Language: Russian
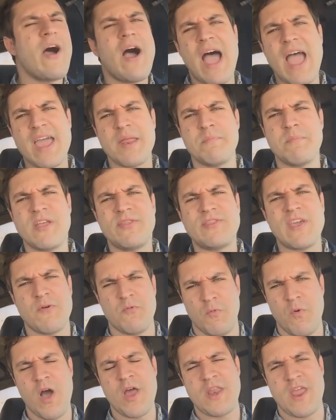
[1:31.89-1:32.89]
Я
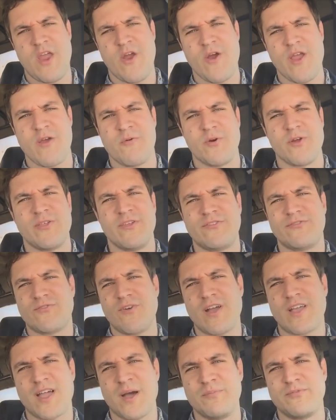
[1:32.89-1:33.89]
соглашусь, что есть одно место,
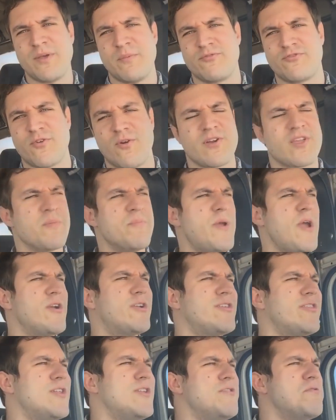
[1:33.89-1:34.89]
где этот уступает
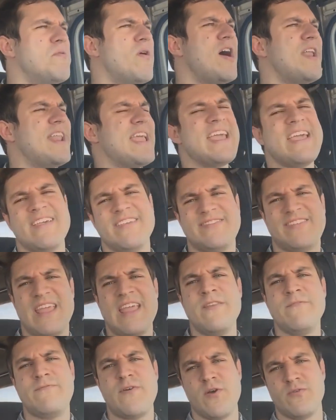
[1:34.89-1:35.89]
новому.
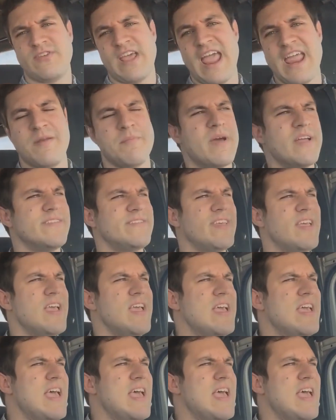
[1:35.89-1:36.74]
Это мультимедиа.